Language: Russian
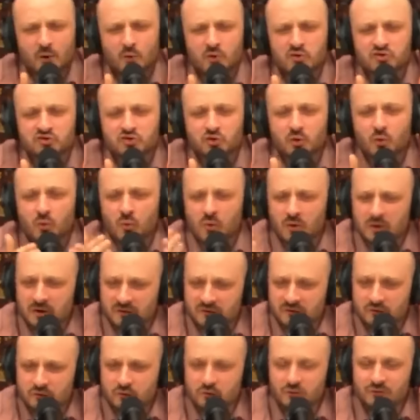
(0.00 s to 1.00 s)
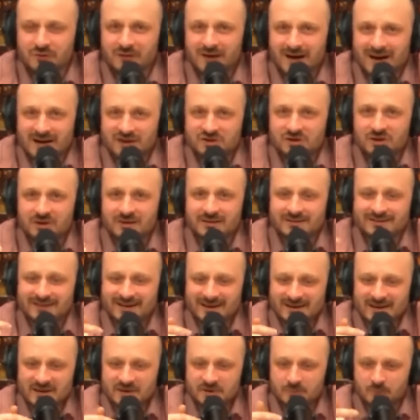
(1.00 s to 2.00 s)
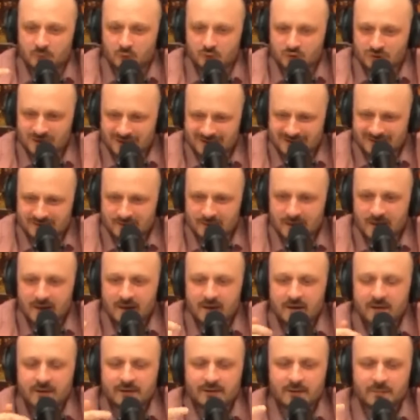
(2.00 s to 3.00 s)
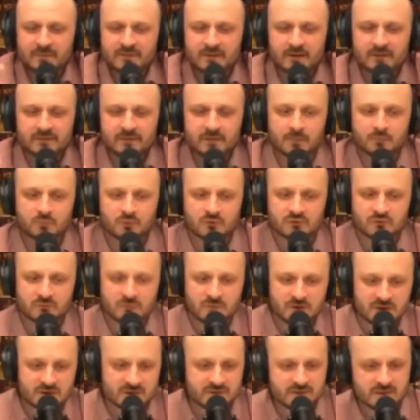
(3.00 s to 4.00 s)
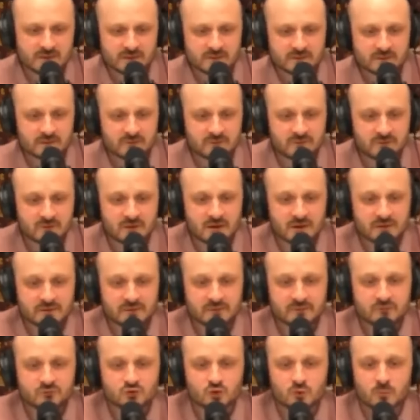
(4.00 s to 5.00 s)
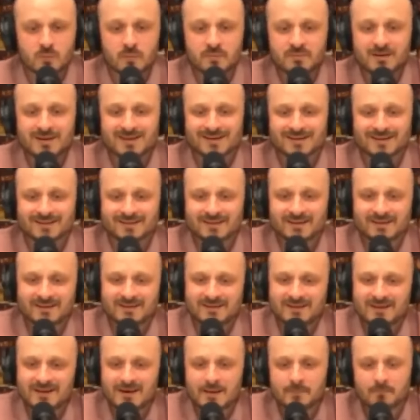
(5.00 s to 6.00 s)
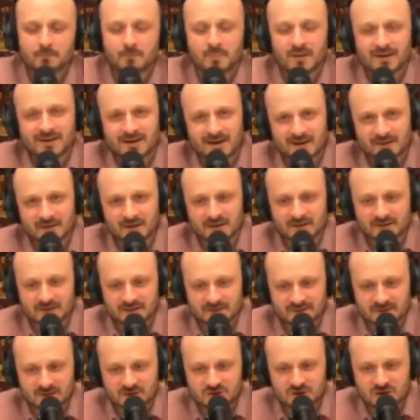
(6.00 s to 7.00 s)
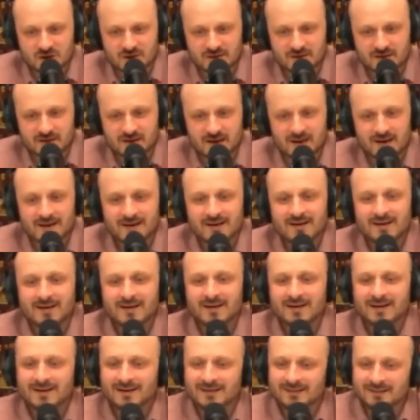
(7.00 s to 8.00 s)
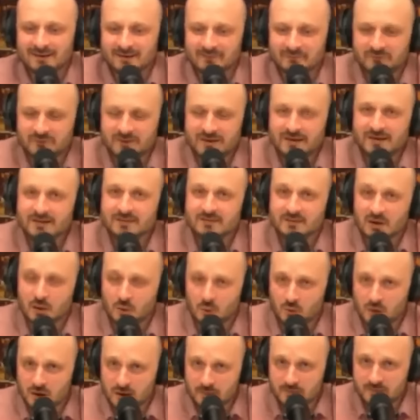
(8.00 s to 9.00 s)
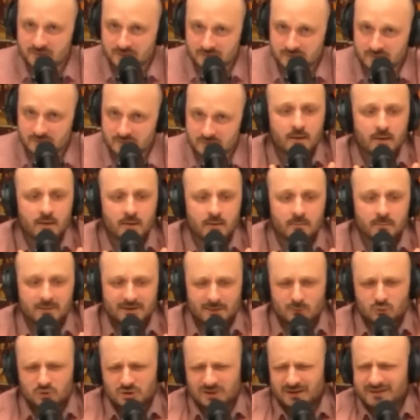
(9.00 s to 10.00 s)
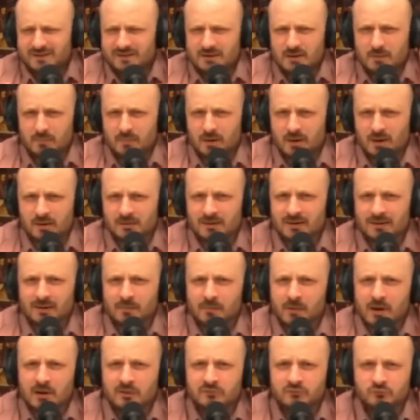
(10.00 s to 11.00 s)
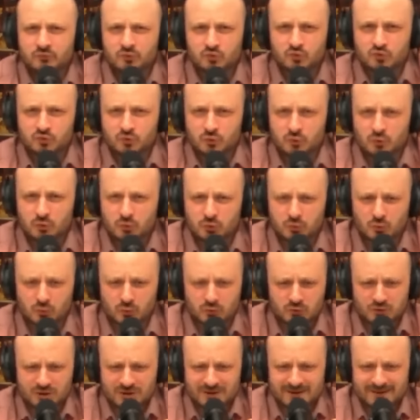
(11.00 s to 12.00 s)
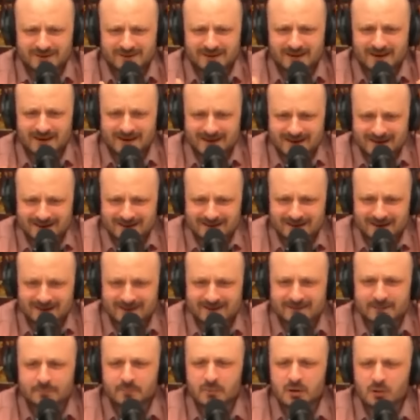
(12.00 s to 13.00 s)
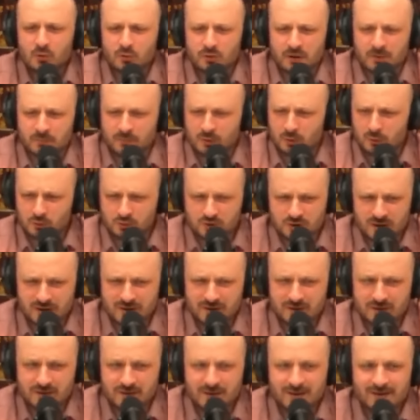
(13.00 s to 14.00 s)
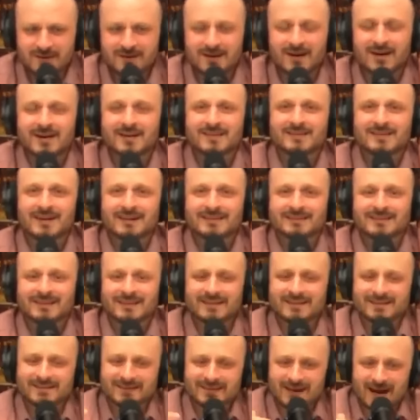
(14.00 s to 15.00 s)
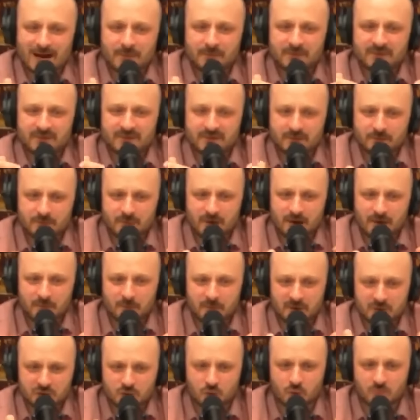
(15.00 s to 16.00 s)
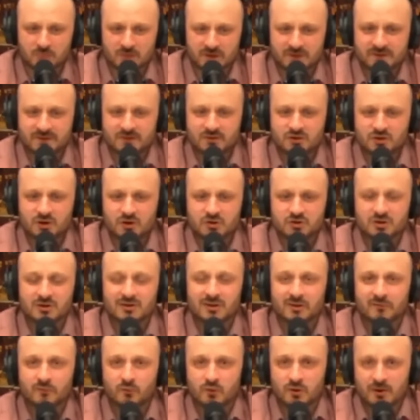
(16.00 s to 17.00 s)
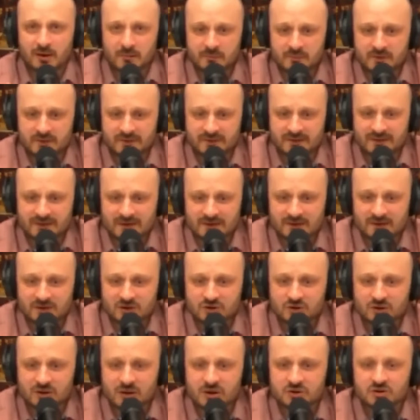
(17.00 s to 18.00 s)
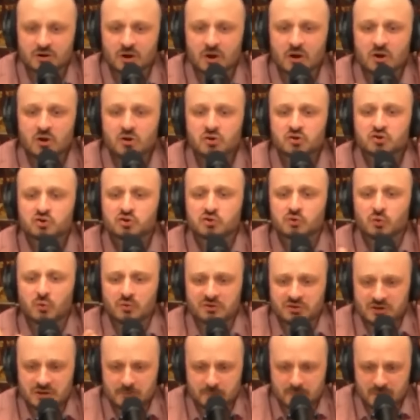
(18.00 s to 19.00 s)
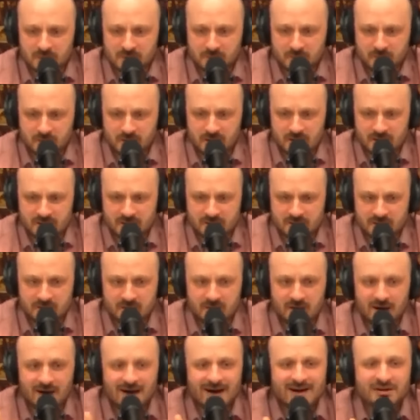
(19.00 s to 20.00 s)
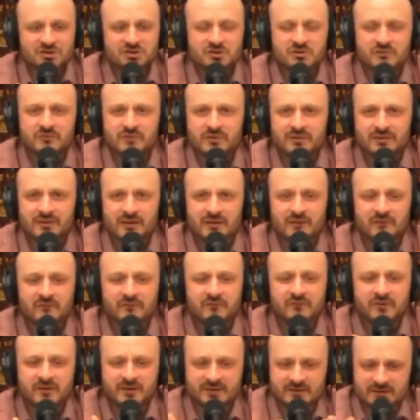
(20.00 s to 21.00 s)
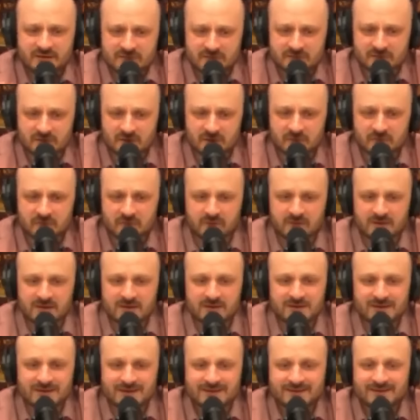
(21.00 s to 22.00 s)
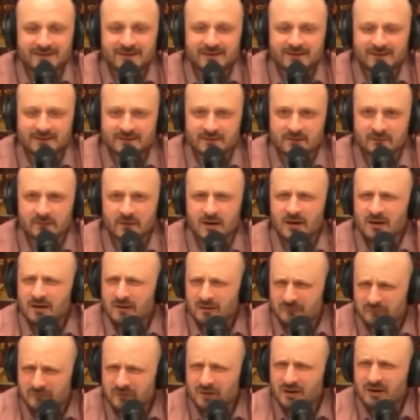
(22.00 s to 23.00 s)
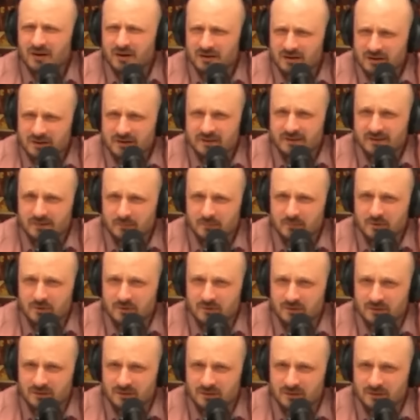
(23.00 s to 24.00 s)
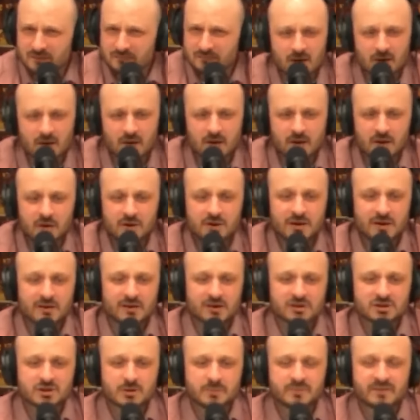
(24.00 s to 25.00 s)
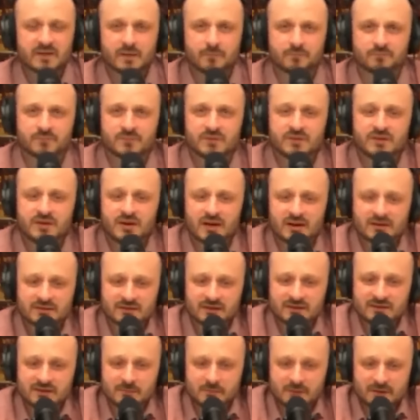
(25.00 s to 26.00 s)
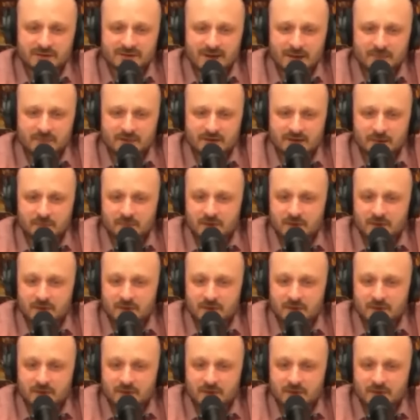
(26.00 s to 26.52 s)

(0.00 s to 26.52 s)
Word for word: скоростью начали доить бюджет, я написал запрос в Министерство финансов, чтобы мне разъяснили порядок назначения главы такой комиссии. Потому что тема, когда ломают всю структуру через колено с миллионом нарушений, когда ты сам себя потом назначаешь главой комиссии и начинаешь сотни предприятий, очевидно, фиктивно выводить из рисков, выглядит сомнительно. И я не ошибся. Директор департамента мне